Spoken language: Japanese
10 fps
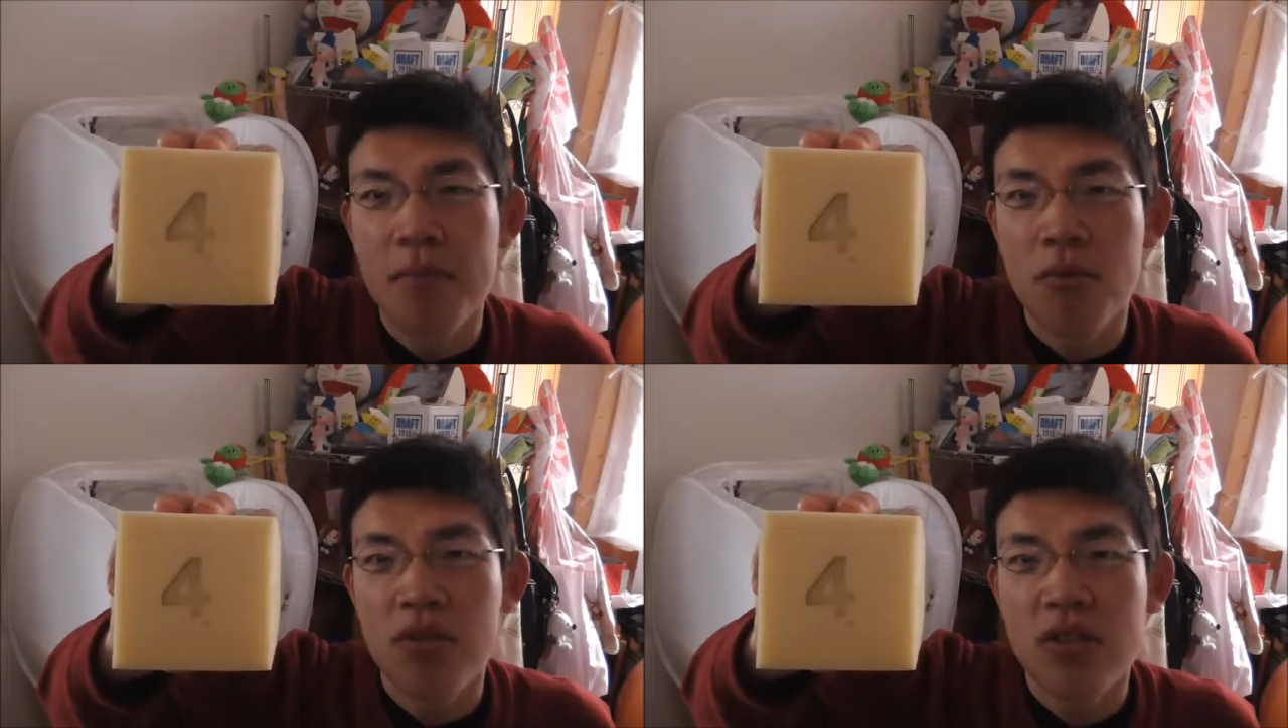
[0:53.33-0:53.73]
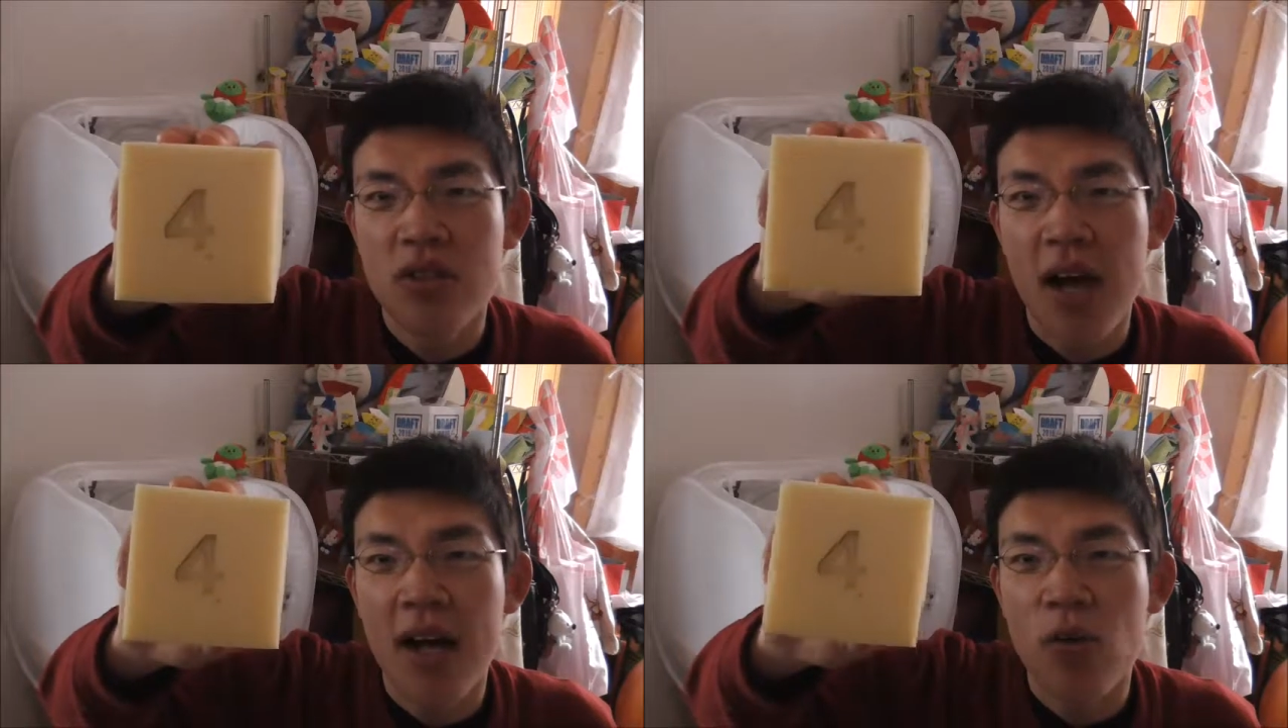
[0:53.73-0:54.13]
もう
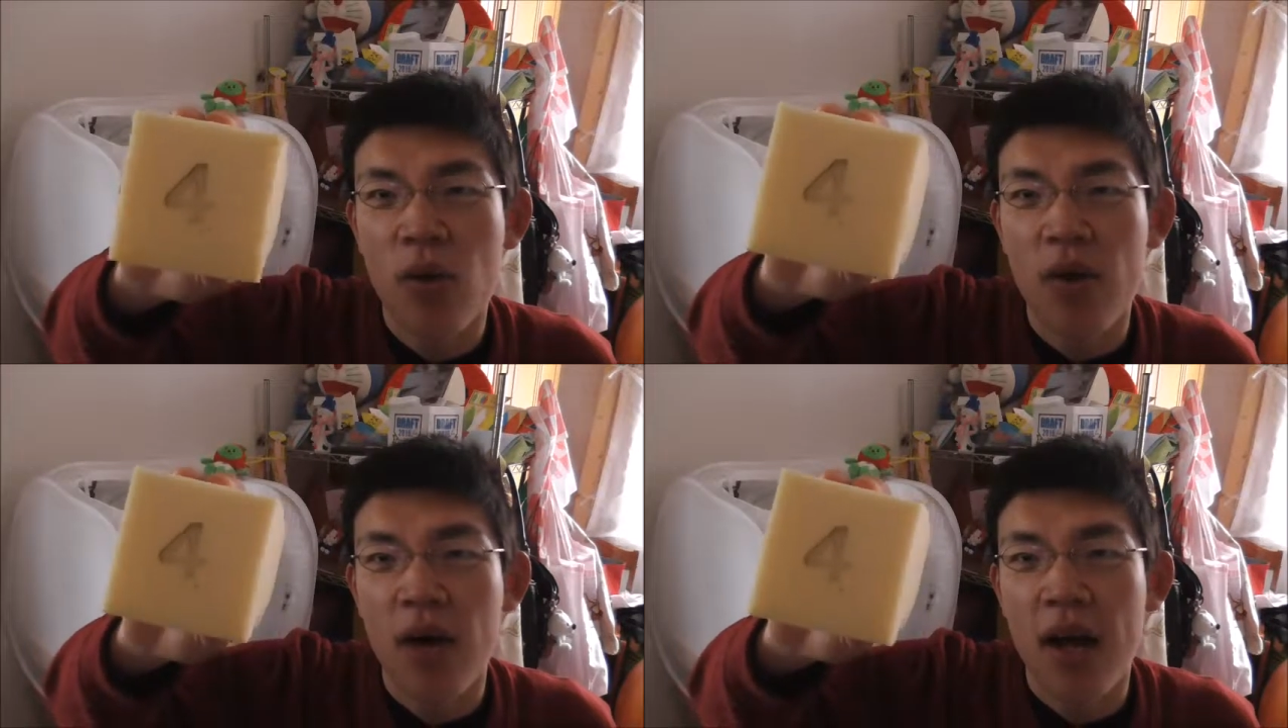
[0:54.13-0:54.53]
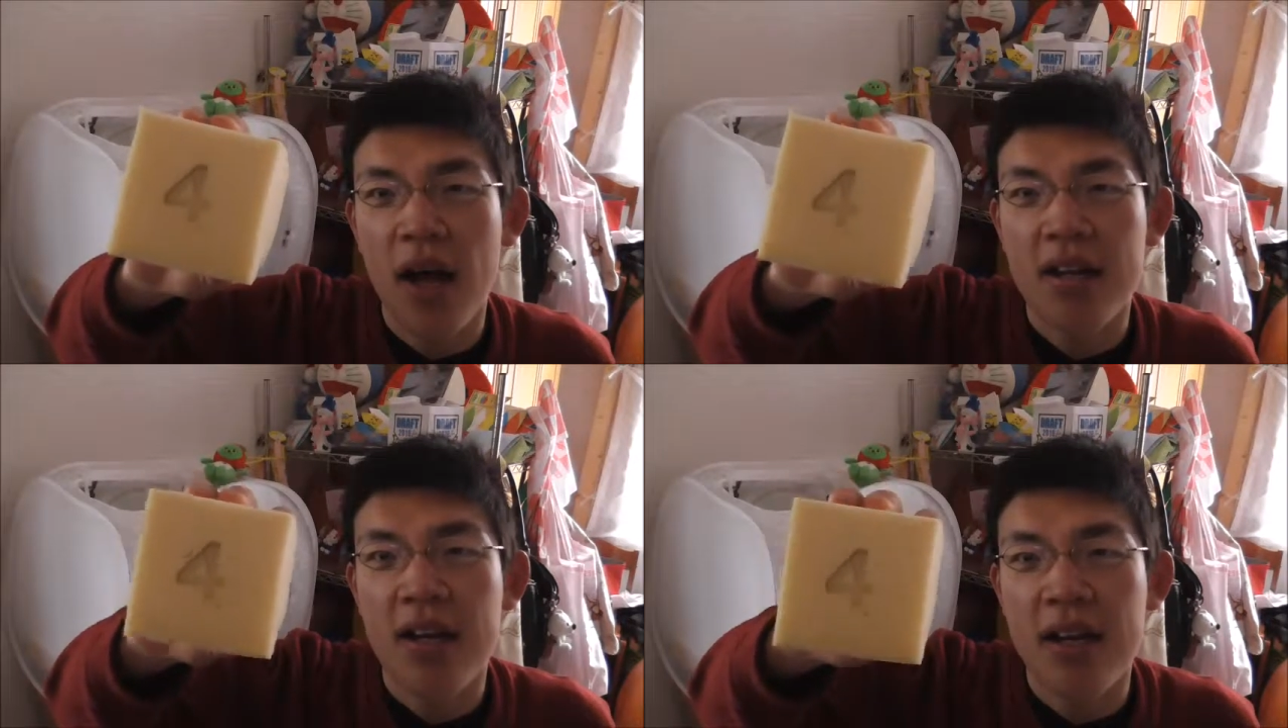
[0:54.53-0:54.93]
ちょっとあんこがよ
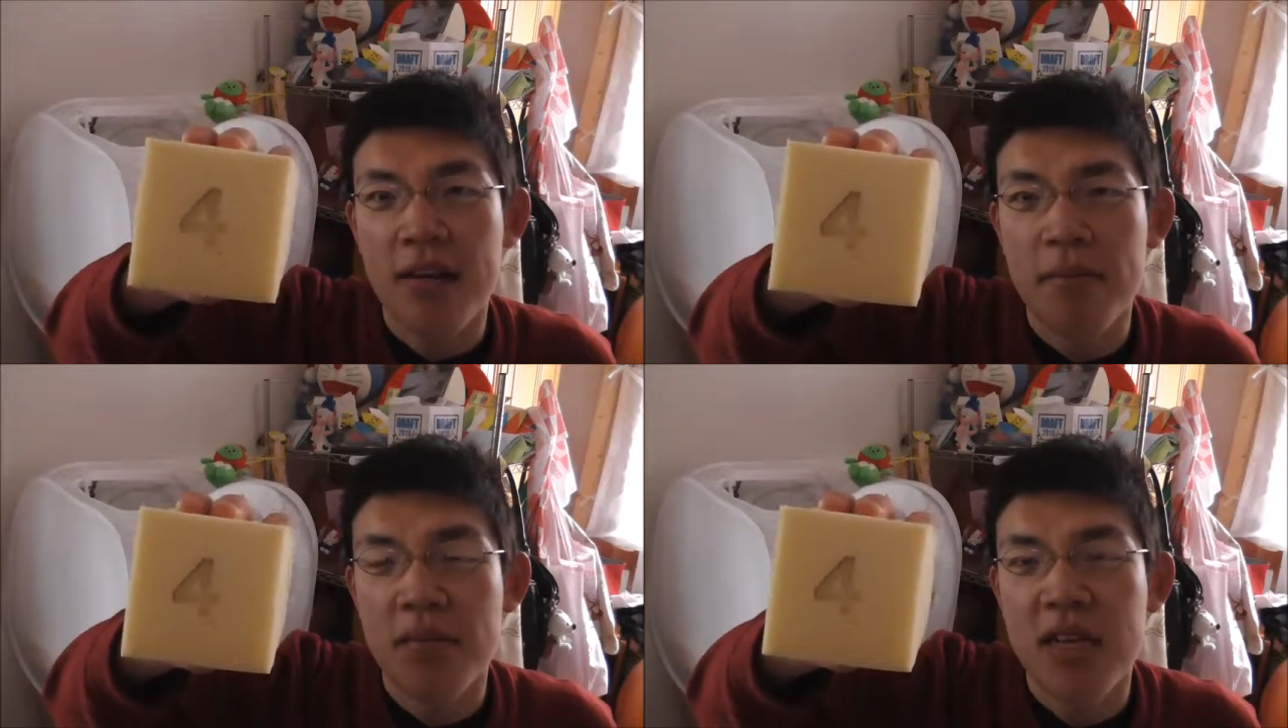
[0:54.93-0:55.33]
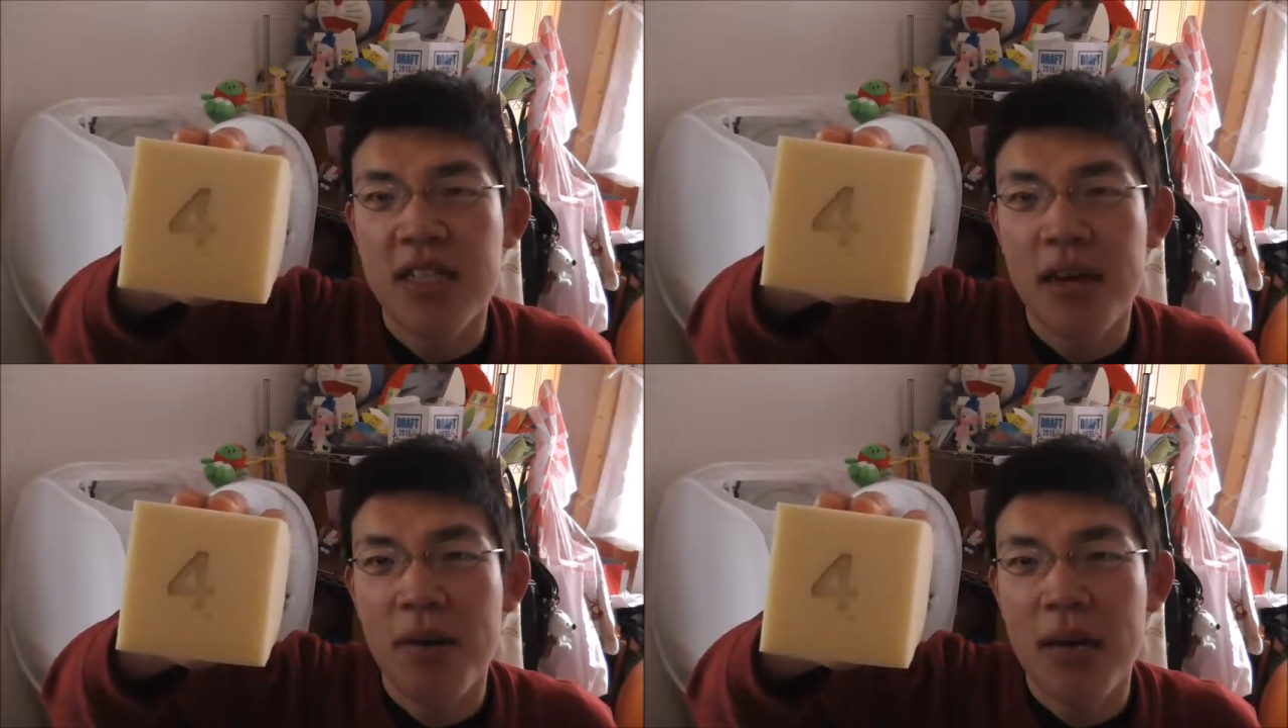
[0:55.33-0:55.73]
あったり
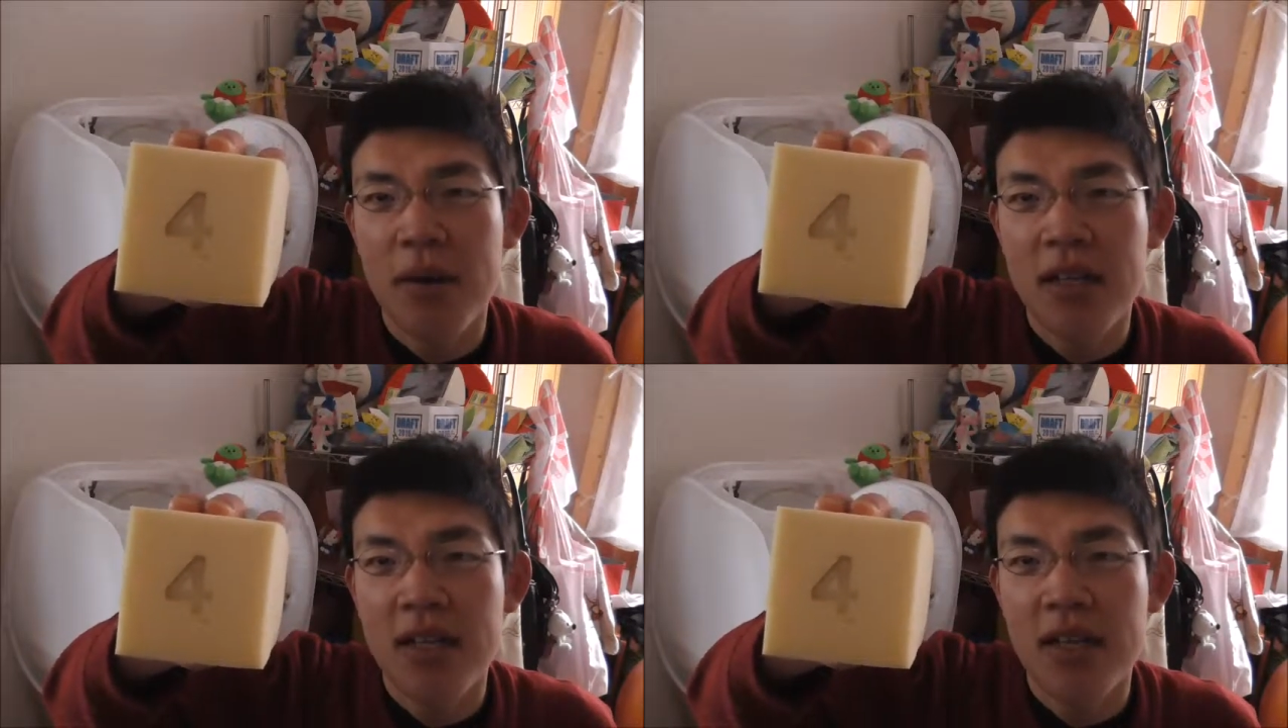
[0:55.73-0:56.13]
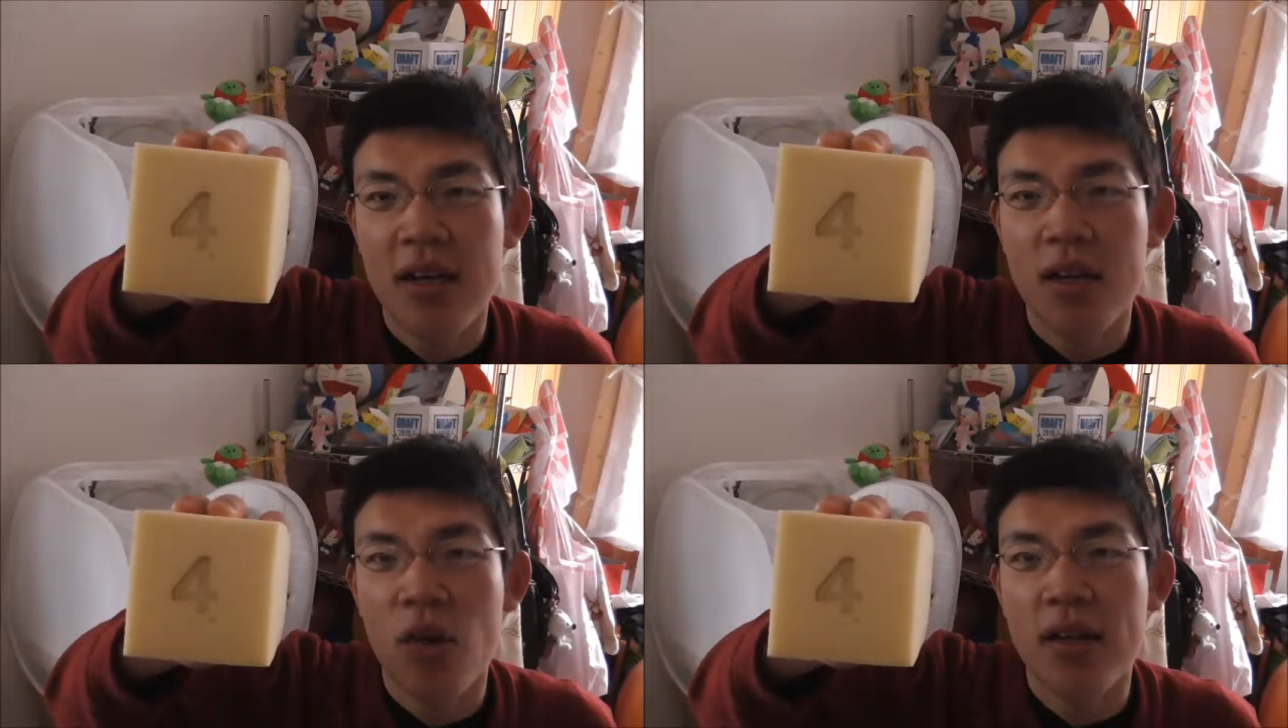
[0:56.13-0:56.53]
生地がパリパリだった
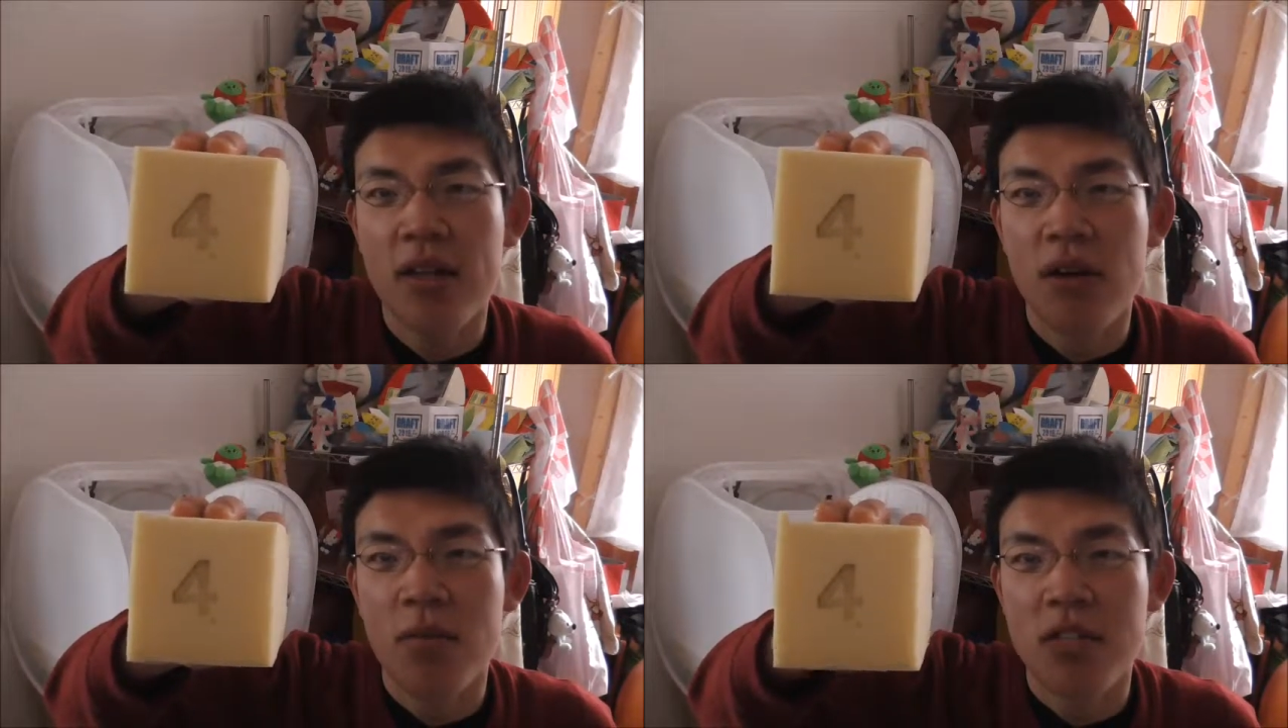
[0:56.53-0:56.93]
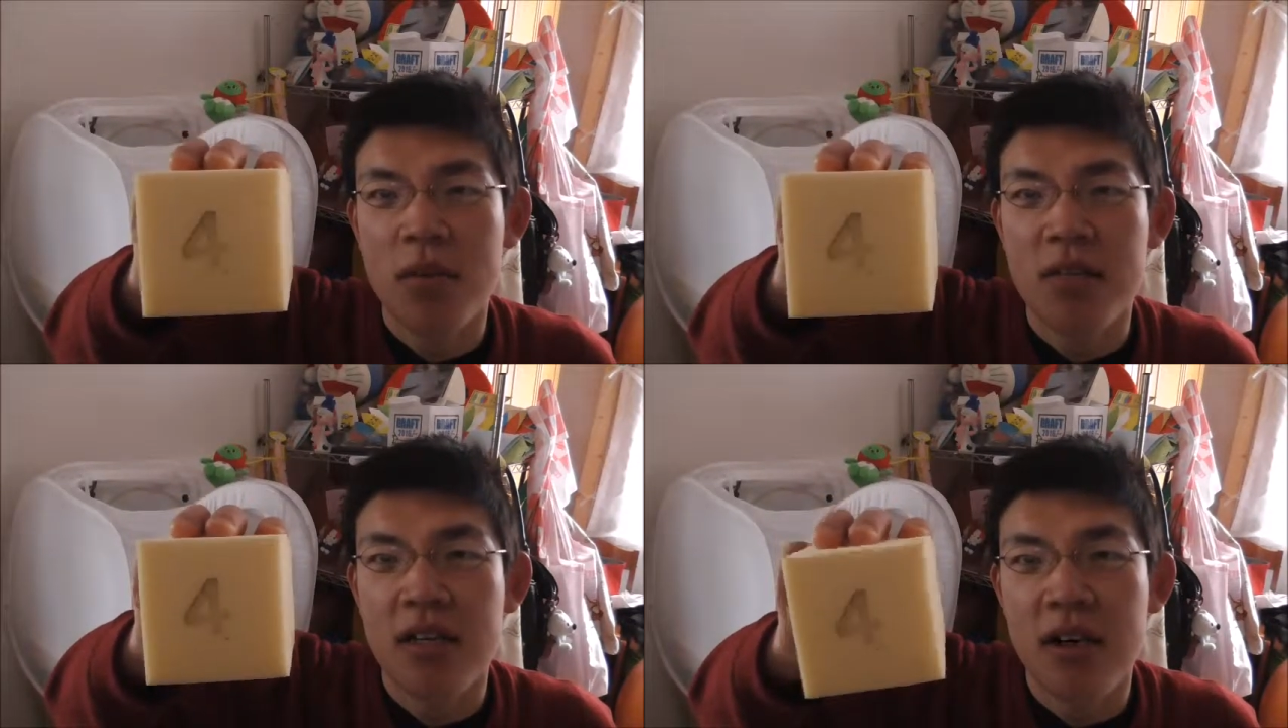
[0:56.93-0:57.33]
ら良かったのかもし
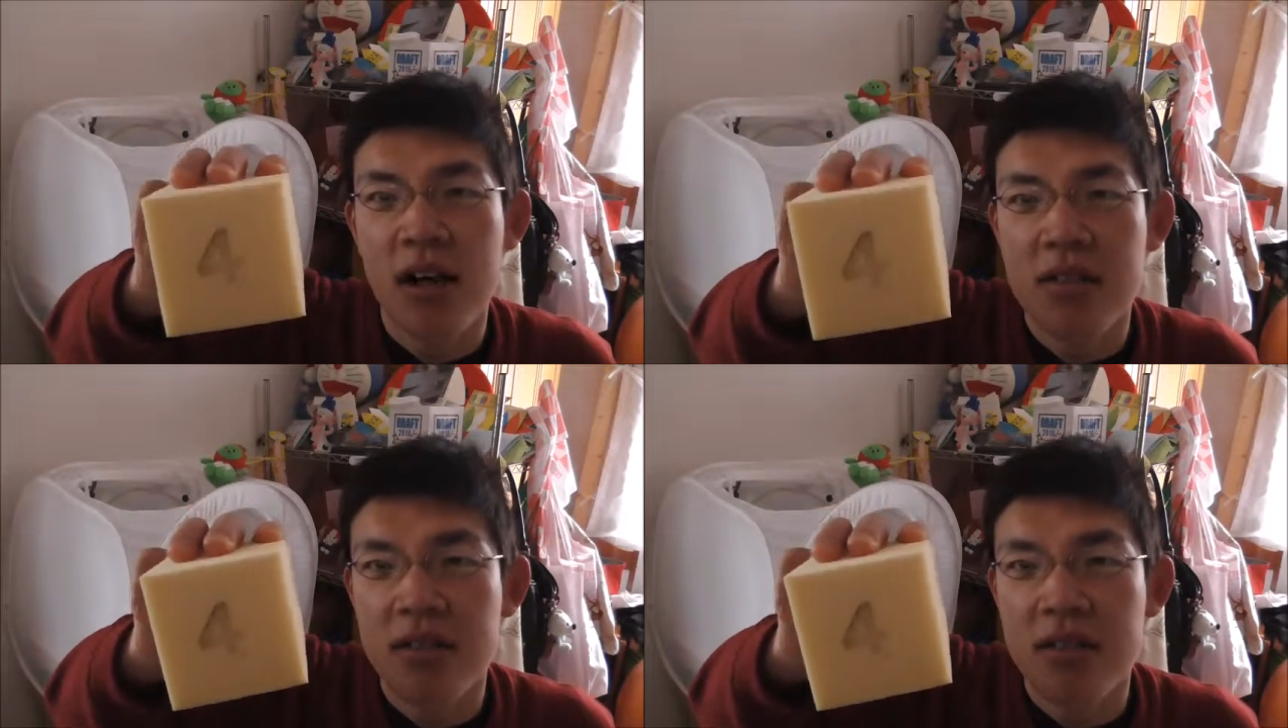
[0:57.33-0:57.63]
れませんが